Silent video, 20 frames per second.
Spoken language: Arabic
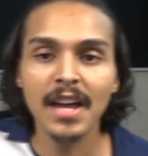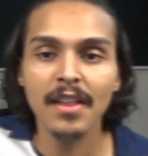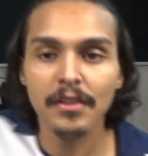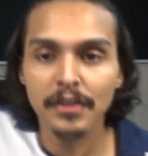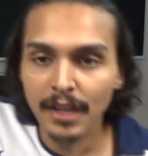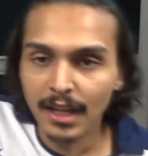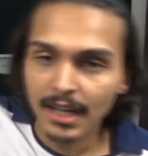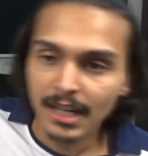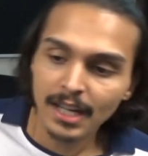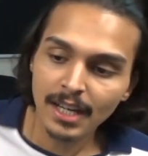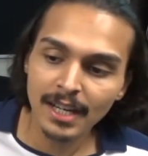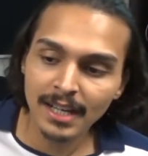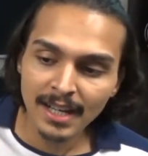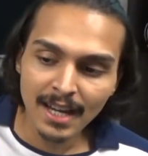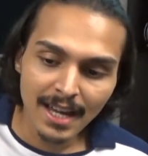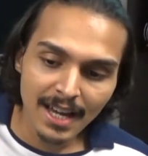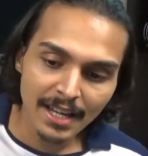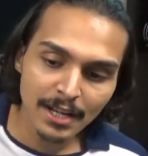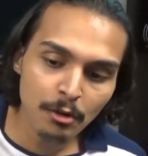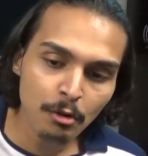هذا التعليق
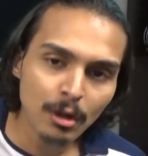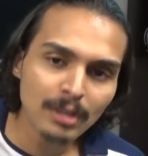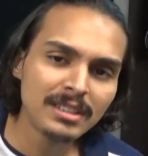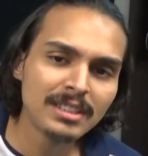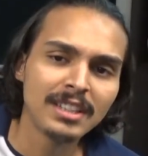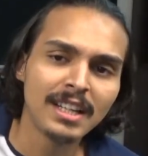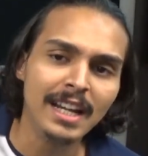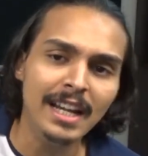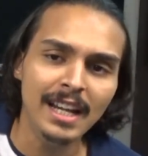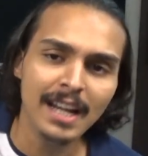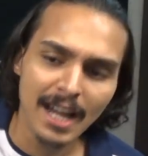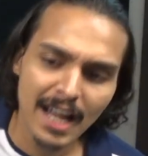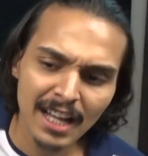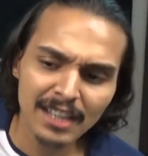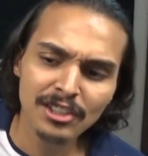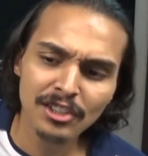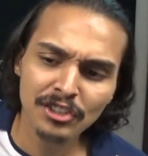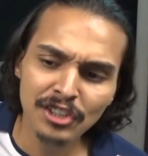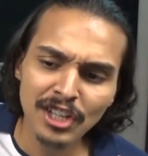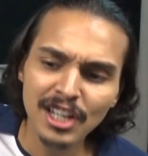هنا يعني هو اختصر علينا،
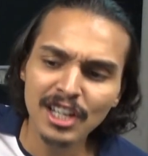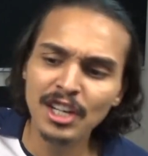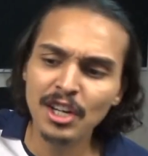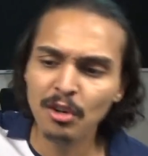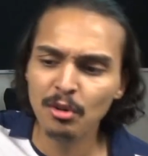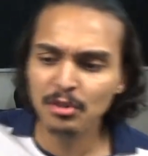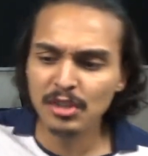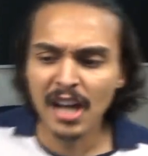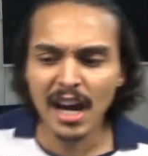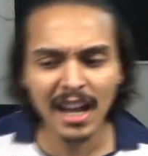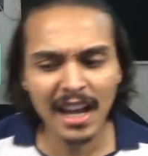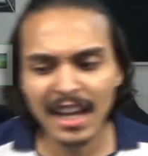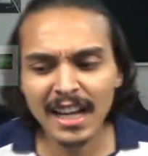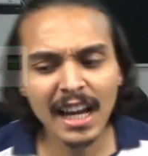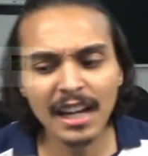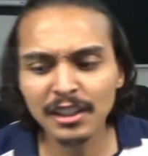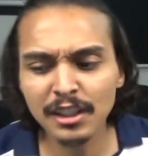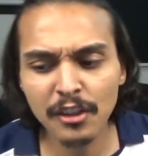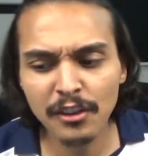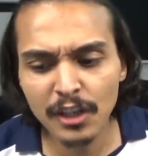حط التعليق وجاه
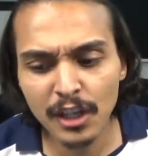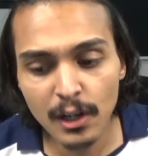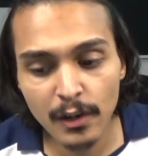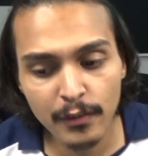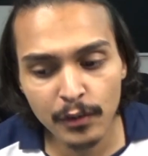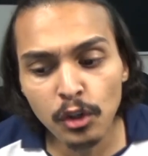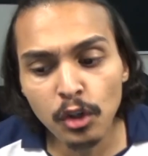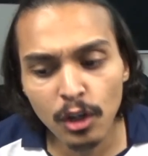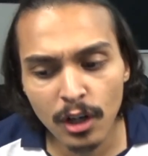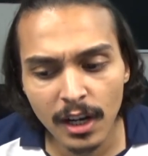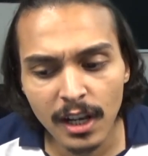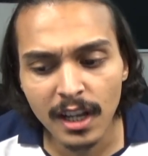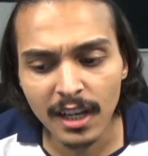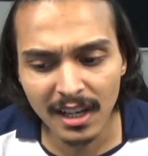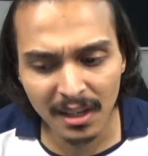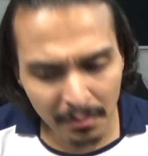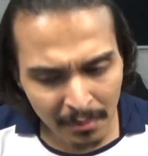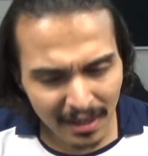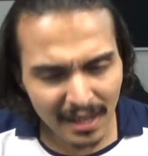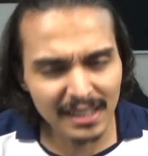لايكات كثيرة وشكرا
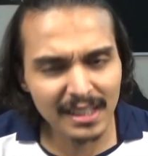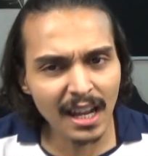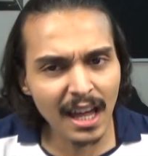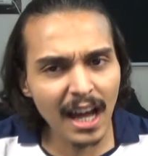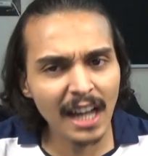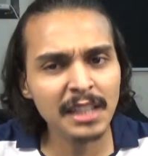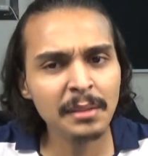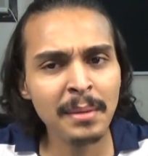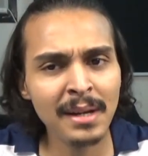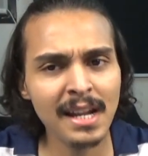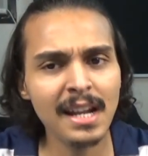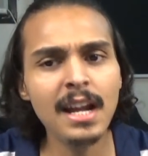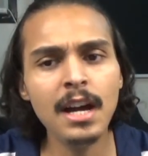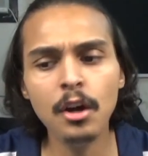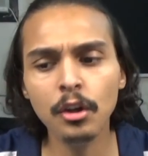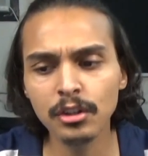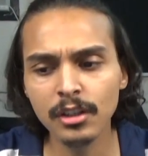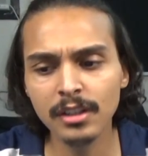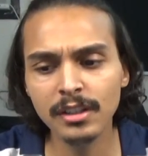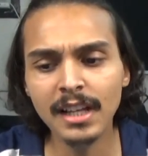لك، المرات القادمة انا راح
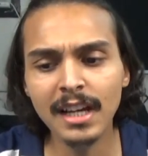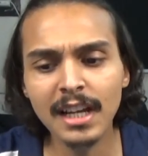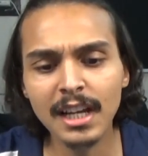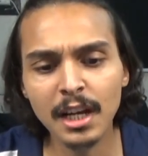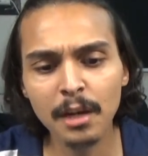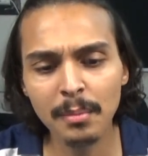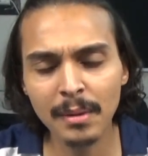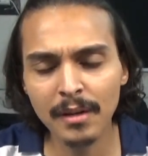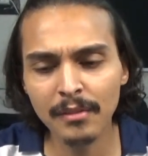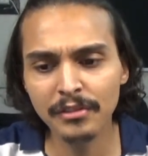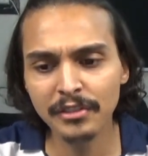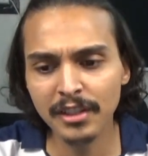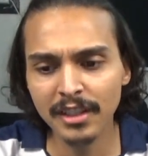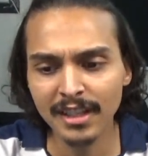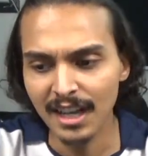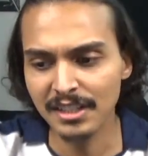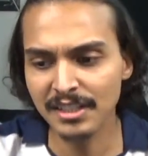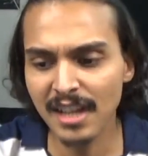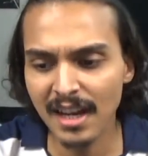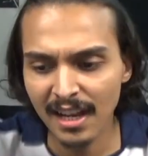احط التعليق بنفسي
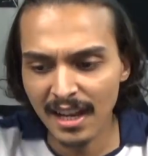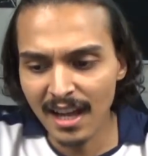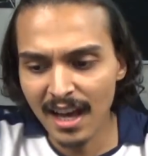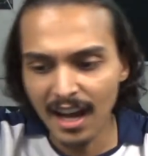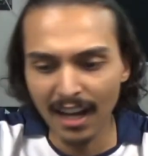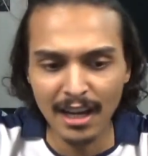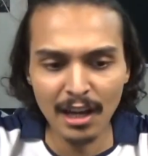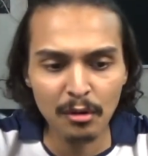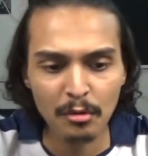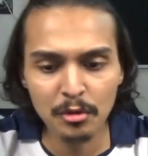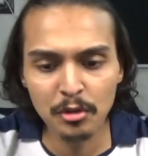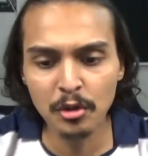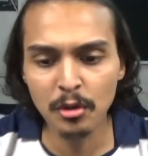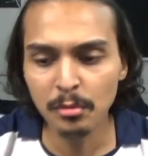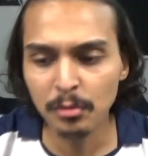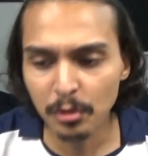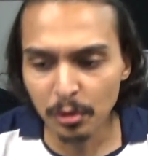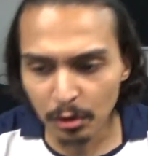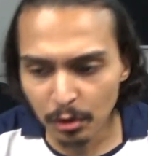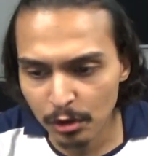عشان لا اقروشكم
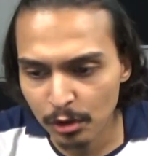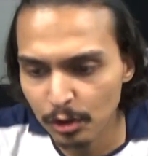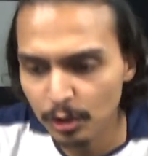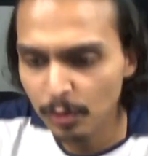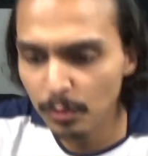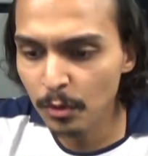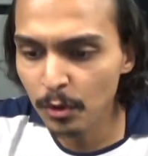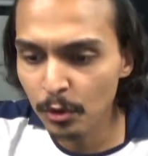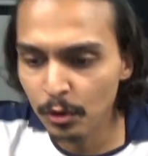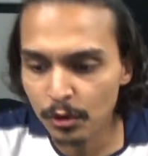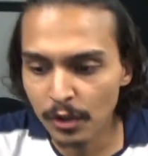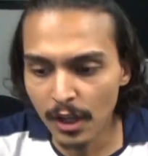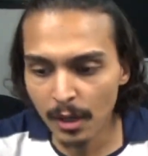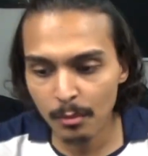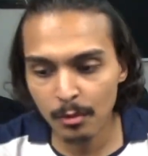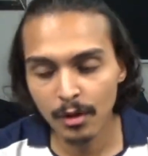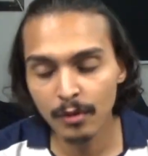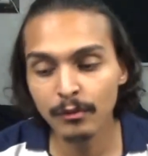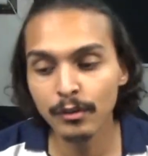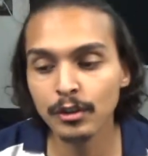تقعدوا تكتبون
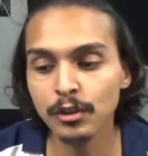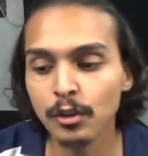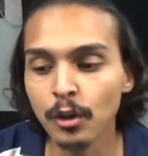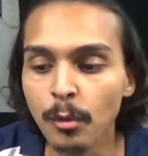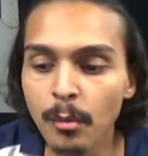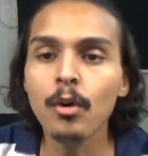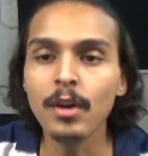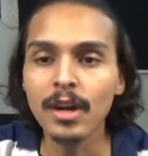وتعبون انفسكم